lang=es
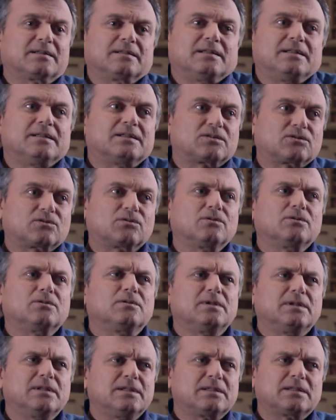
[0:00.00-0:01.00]
Y esto
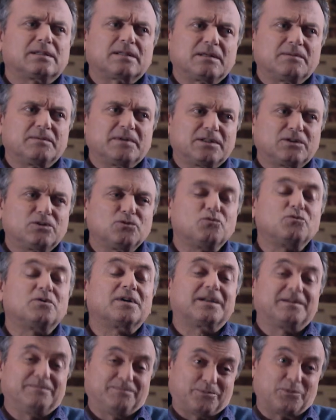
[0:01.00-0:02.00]
es realmente un
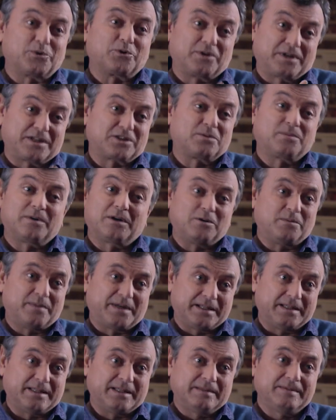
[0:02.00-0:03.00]
gran progreso para la
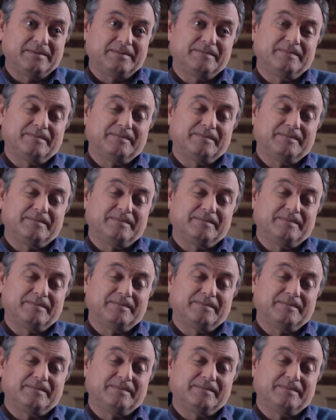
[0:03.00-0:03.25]
humanidad.